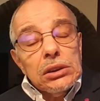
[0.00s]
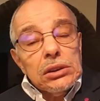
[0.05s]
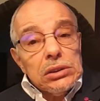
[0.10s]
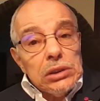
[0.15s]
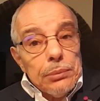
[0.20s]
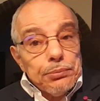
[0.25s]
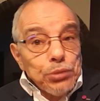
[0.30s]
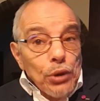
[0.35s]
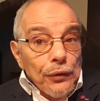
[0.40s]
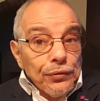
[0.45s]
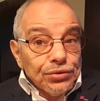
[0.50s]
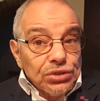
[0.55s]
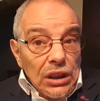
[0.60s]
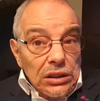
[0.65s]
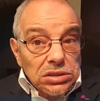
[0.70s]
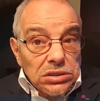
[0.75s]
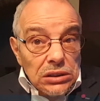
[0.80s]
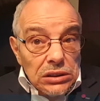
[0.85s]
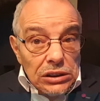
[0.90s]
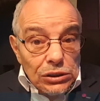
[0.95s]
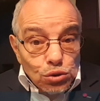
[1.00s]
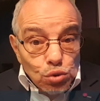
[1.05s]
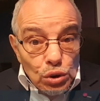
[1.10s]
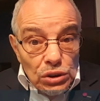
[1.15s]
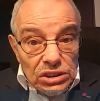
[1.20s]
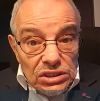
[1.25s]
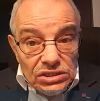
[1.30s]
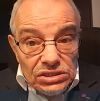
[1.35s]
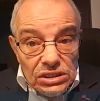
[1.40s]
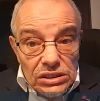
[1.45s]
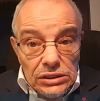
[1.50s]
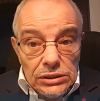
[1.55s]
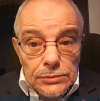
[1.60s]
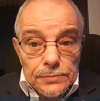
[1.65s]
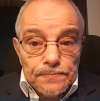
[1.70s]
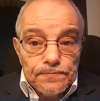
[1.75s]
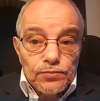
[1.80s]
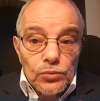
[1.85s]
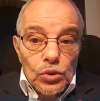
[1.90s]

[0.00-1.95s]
qui peuvent être utilisées